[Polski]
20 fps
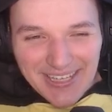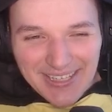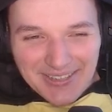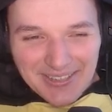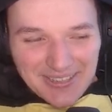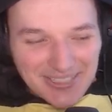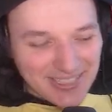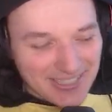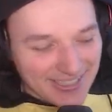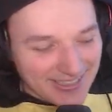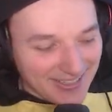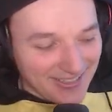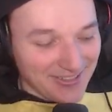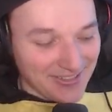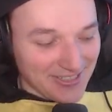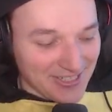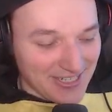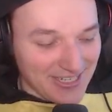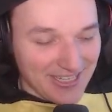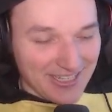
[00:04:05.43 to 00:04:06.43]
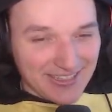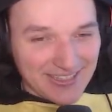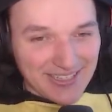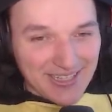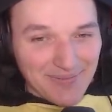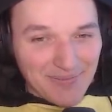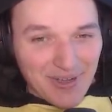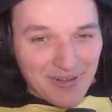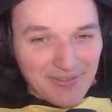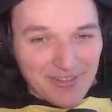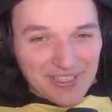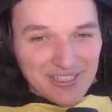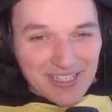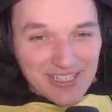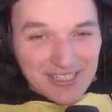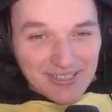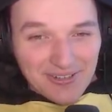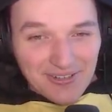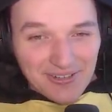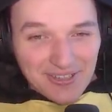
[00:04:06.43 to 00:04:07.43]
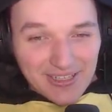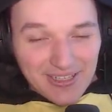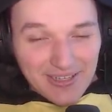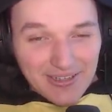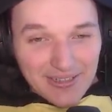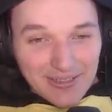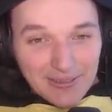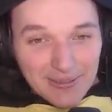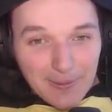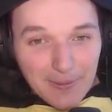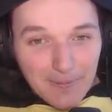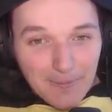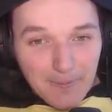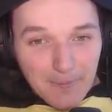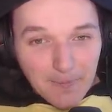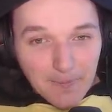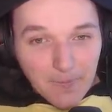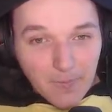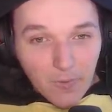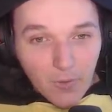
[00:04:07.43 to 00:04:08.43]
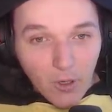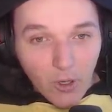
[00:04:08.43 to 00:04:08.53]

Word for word: ej, to się Yeti, to się źle, ty naprawdę źle skończy. Na kogo ty się patrzysz?